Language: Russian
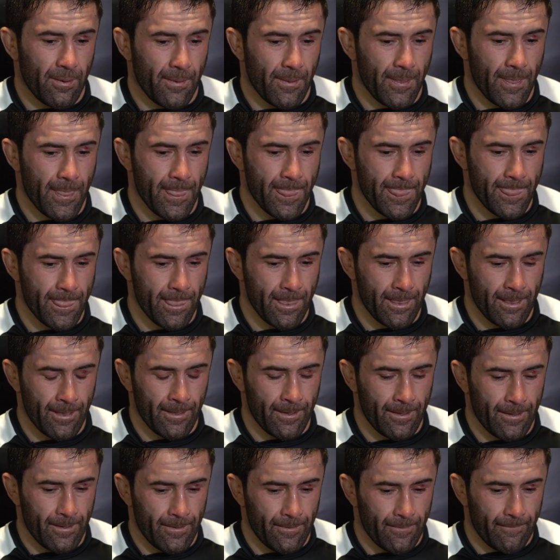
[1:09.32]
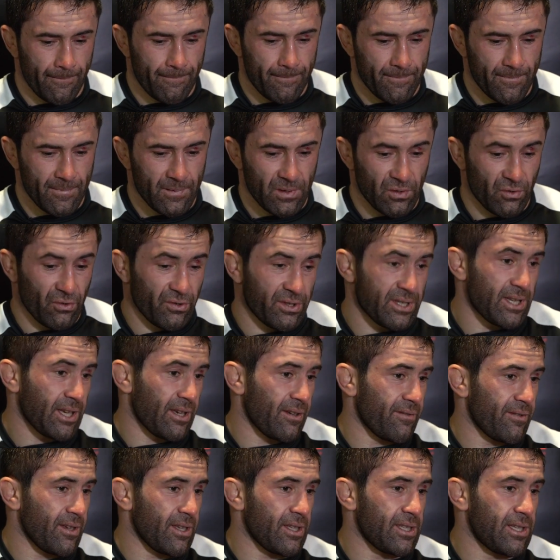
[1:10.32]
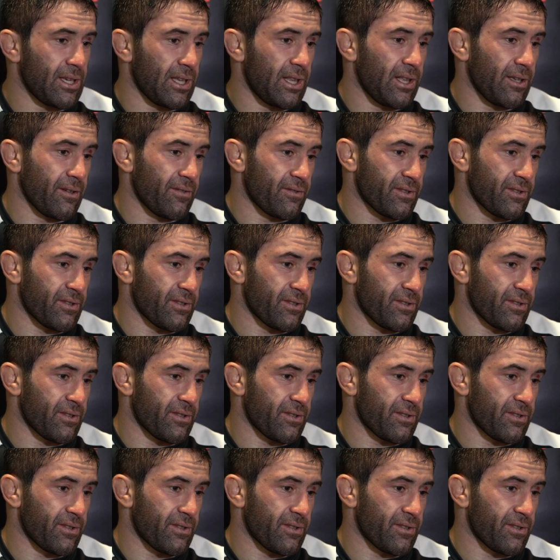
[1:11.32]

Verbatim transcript: а, после того, как... Ну, все видели,